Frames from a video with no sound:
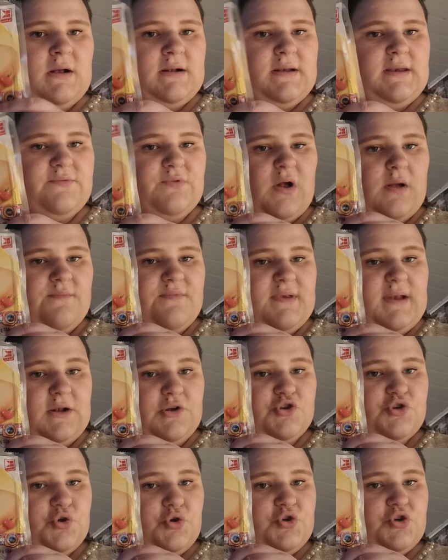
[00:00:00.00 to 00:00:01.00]
Die wollen wir
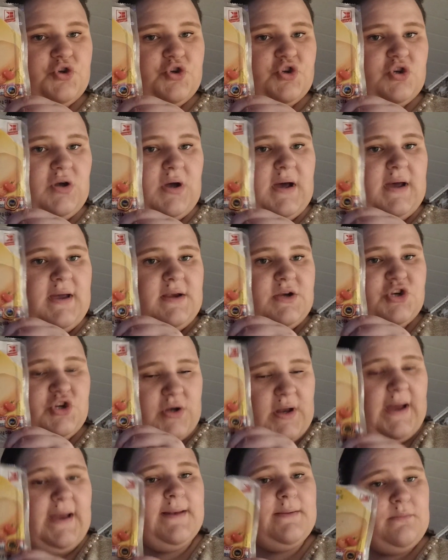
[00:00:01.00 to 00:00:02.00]
dann Stückchen
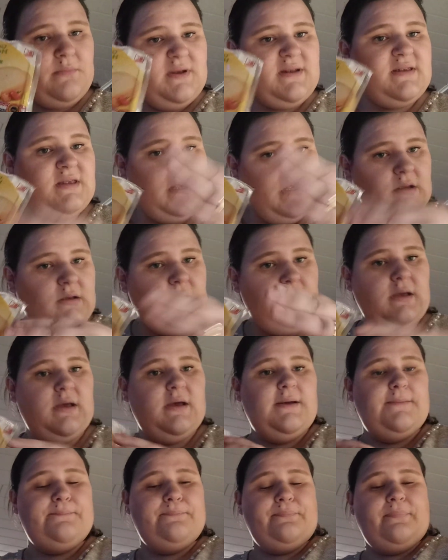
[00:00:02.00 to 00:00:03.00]
schneiden mit
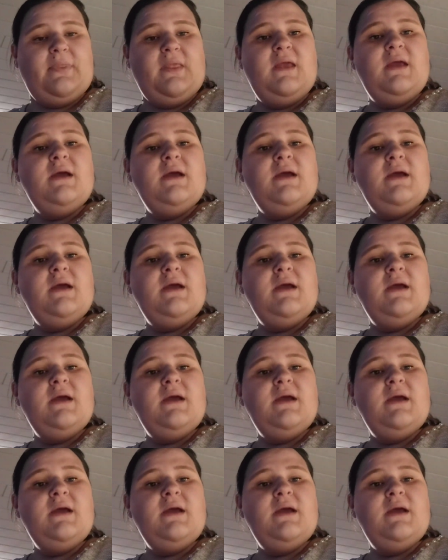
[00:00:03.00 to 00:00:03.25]
ähm,